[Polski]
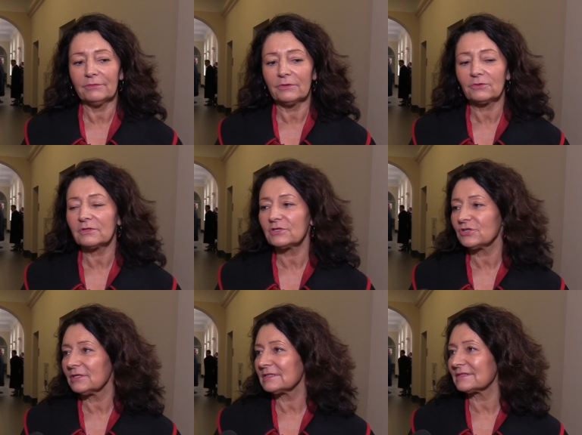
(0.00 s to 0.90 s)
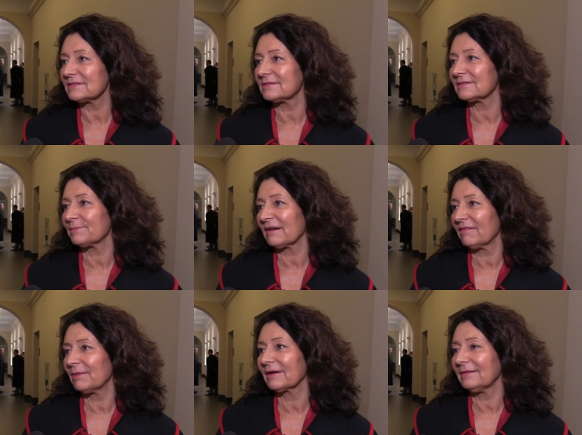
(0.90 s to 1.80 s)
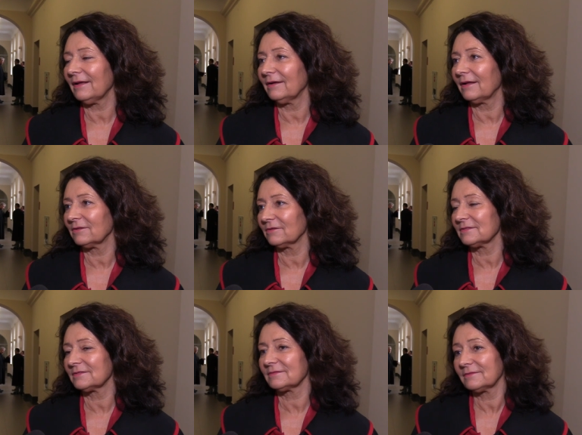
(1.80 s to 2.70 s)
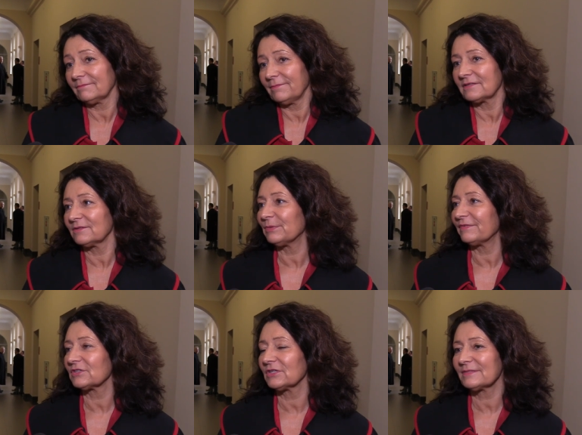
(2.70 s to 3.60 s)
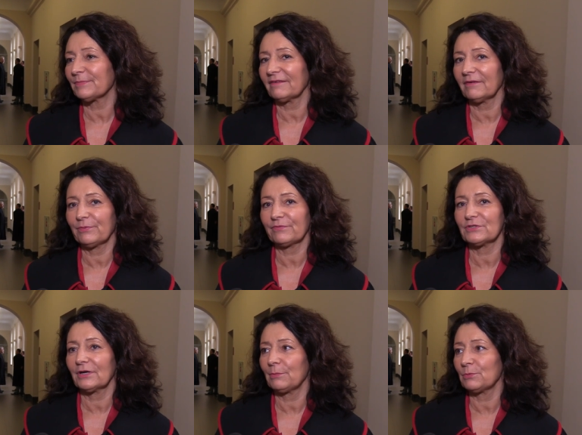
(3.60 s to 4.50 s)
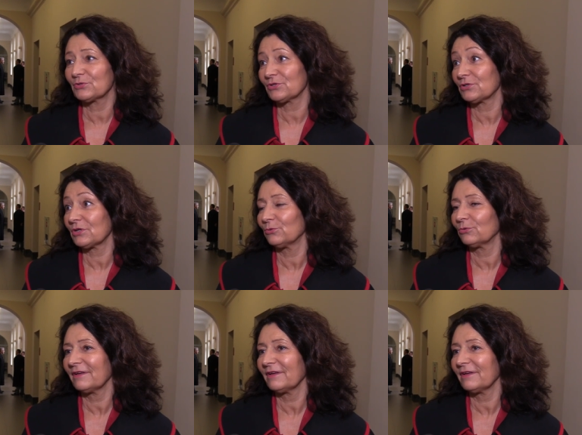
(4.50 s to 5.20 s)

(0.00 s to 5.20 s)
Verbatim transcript: no to też nie jest sprawa bagatelna, to jest bardzo poważna sprawa, powiedziałabym, że rzędu